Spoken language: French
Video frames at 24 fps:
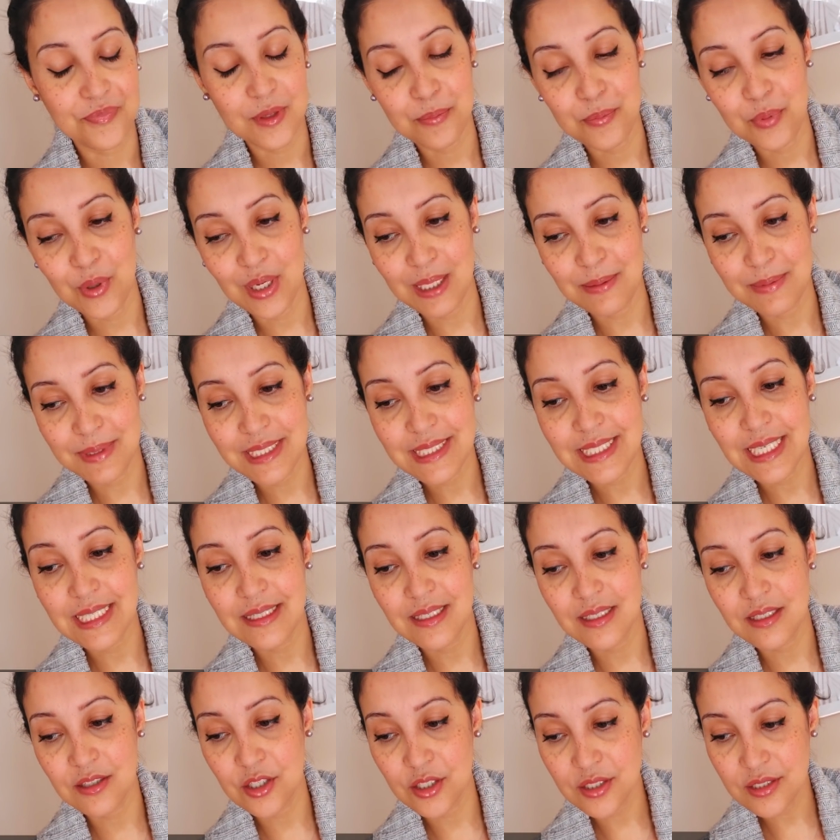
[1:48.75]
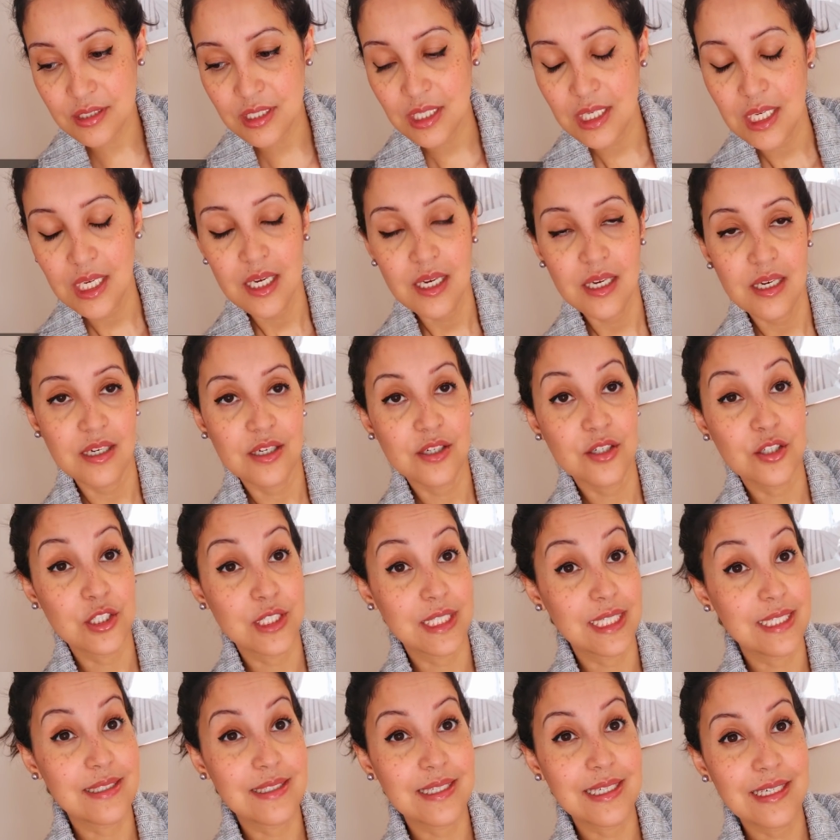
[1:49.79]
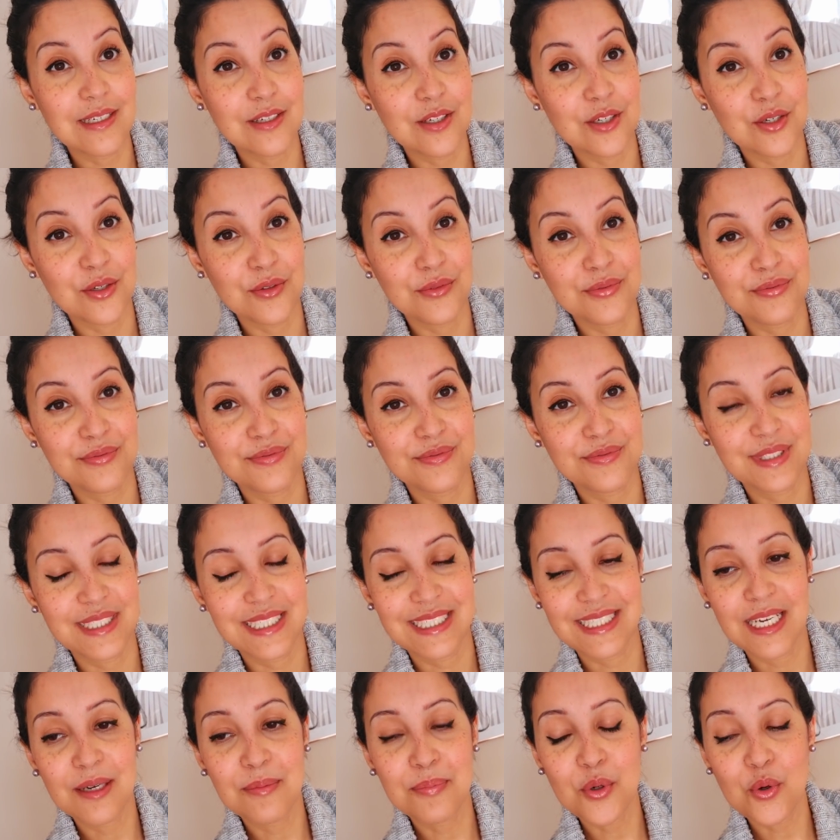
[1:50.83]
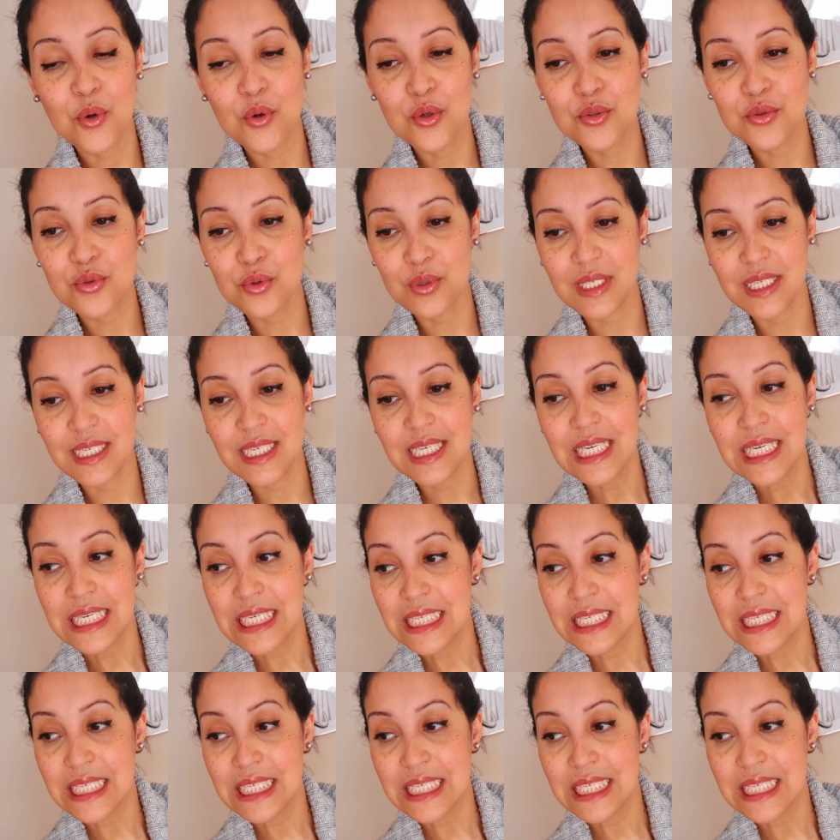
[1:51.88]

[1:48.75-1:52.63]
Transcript: pour la petite anecdote, euh, j'étais euh, j'étais un peu retournée.